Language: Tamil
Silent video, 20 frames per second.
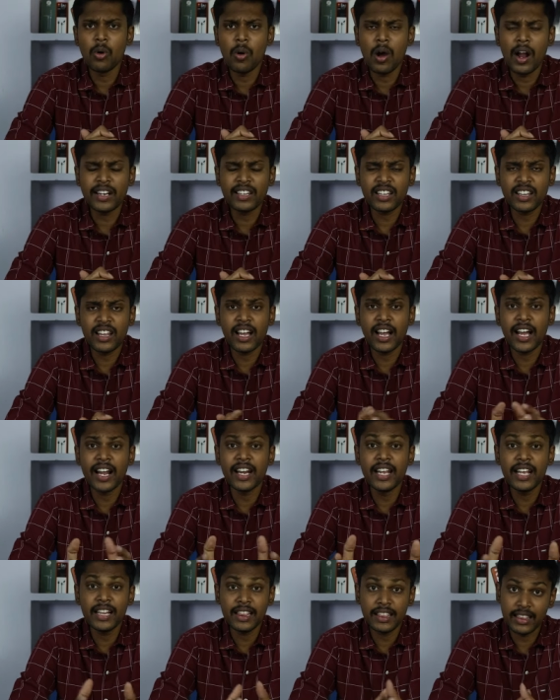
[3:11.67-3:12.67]
ஸோ அடுத்ததாக
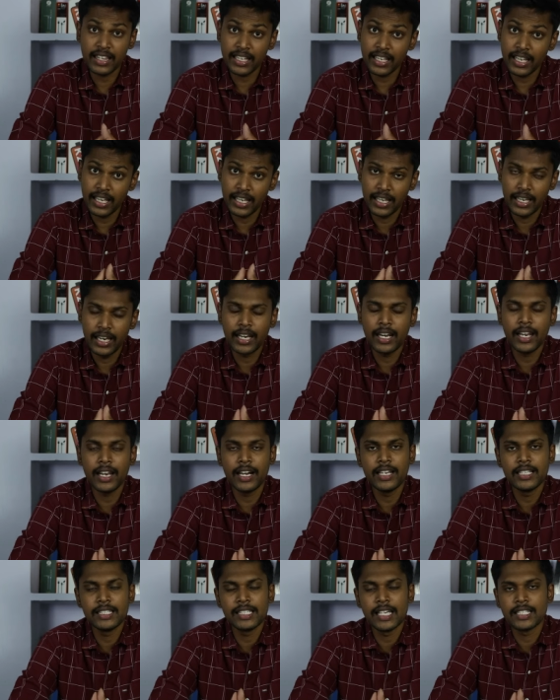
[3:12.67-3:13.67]
நேற்று
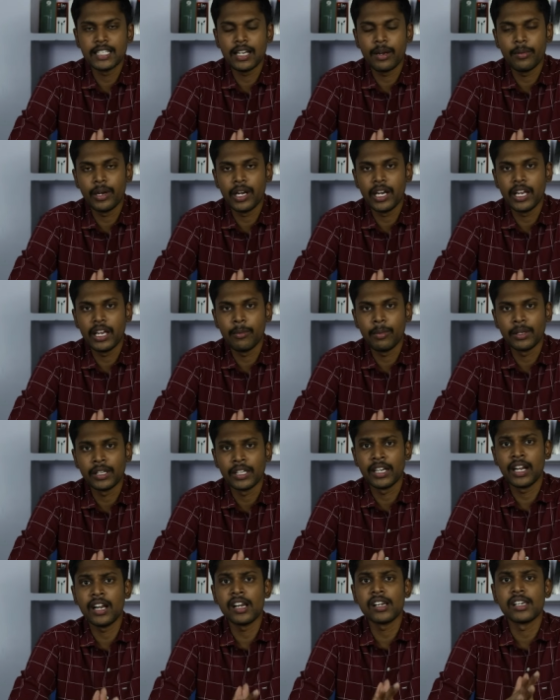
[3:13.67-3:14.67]
என்ன ரிலீஸ் ஆச்சு அப்படின்னு நீங்கள்
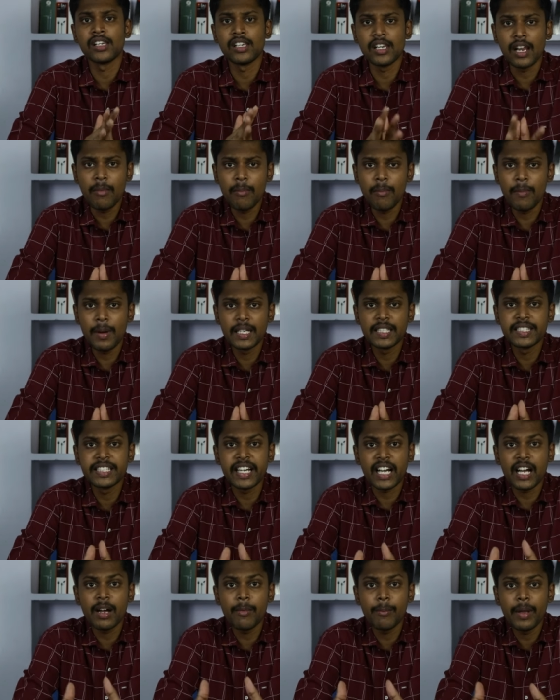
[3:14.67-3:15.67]
பார்த்தீங்கன்னா நம்ம
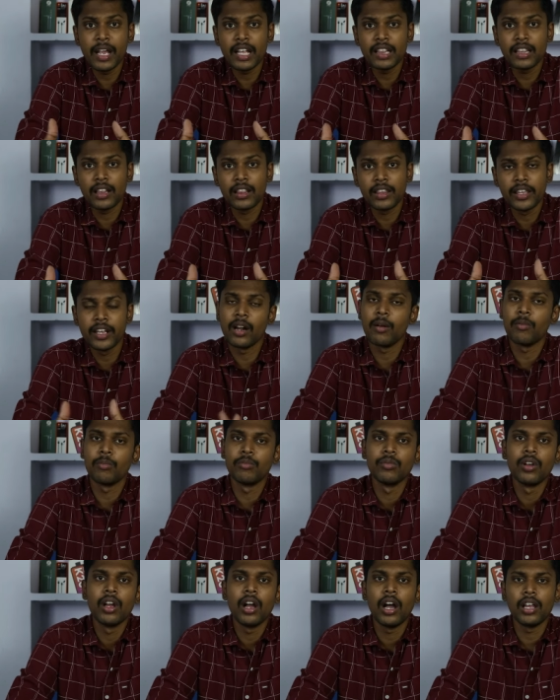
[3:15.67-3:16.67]
ஜகமே
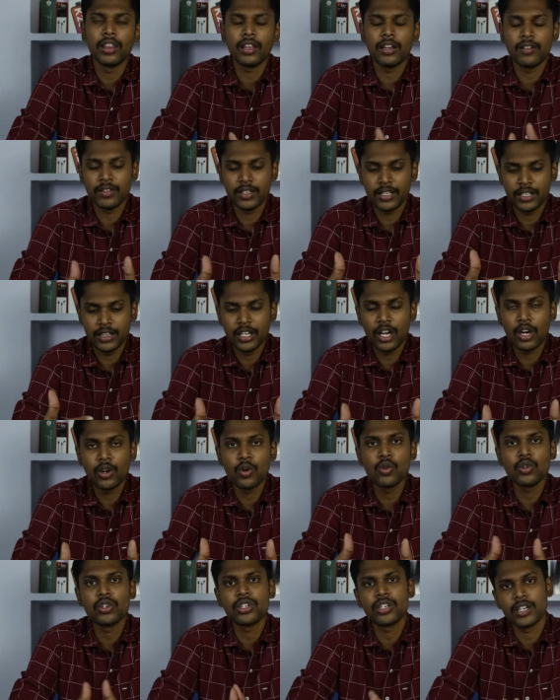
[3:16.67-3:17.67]
தந்திரம் அதாவது
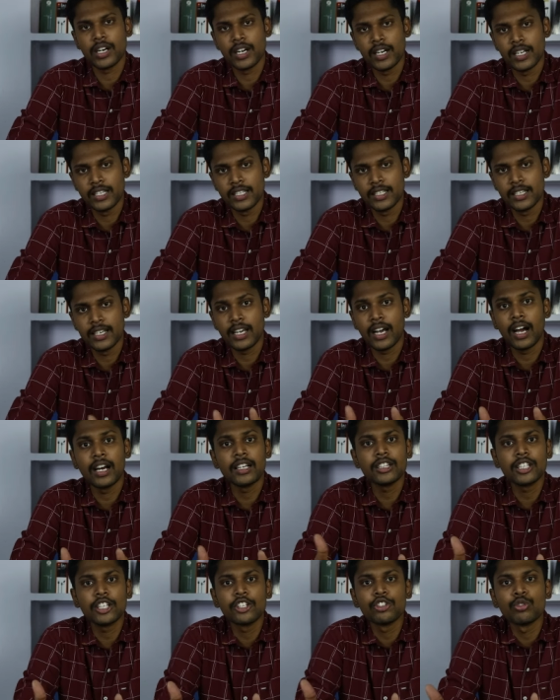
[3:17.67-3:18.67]
தனுஷ் நடித்து
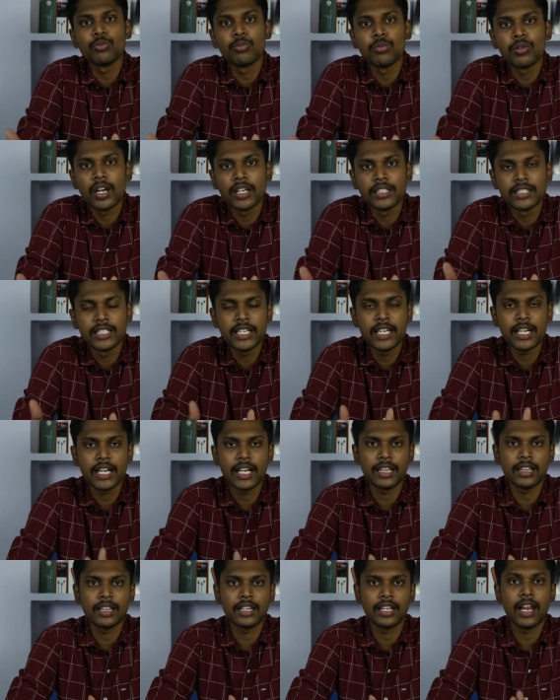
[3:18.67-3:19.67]
கார்த்திக் சுப்புராஜ்
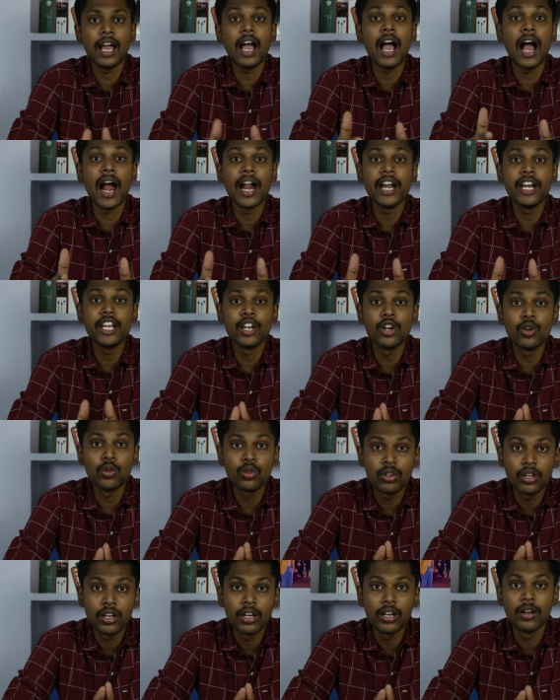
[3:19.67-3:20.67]
இயக்கத்தில்
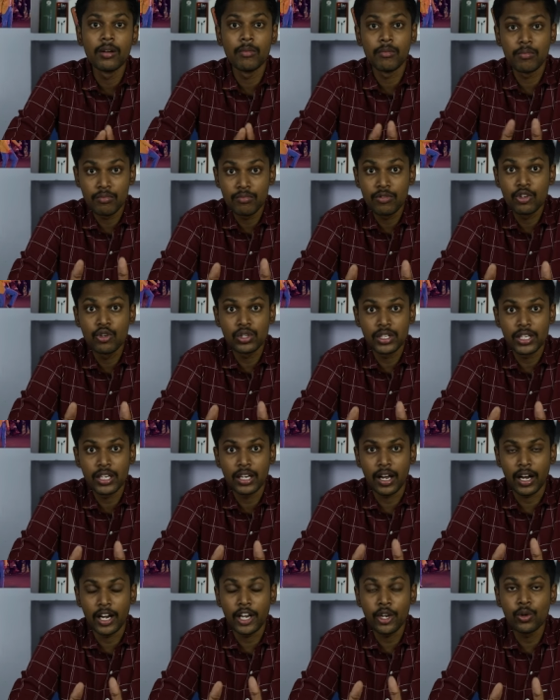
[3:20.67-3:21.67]
அனிருத்
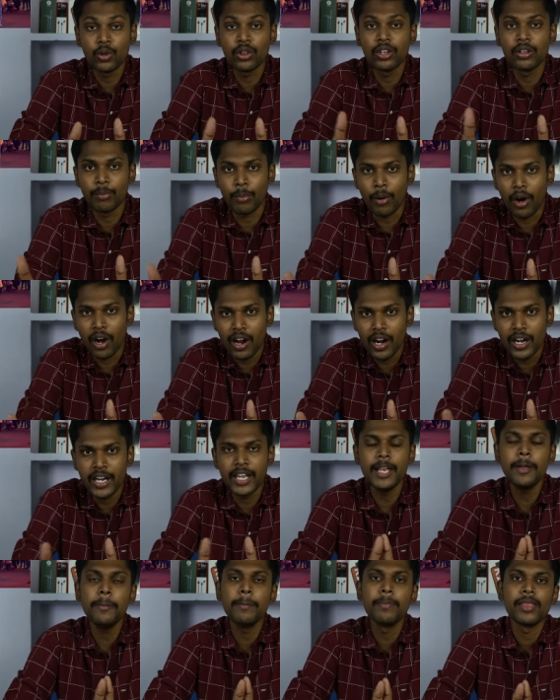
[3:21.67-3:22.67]
மியூசிக் அனிருத்
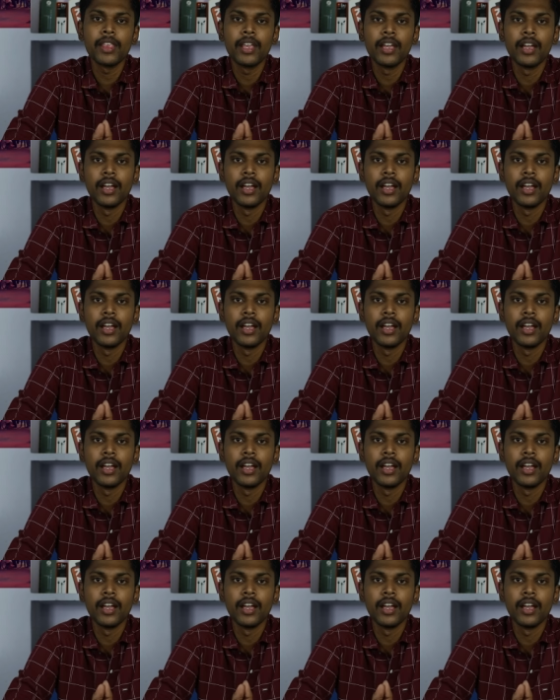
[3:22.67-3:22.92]
பாடி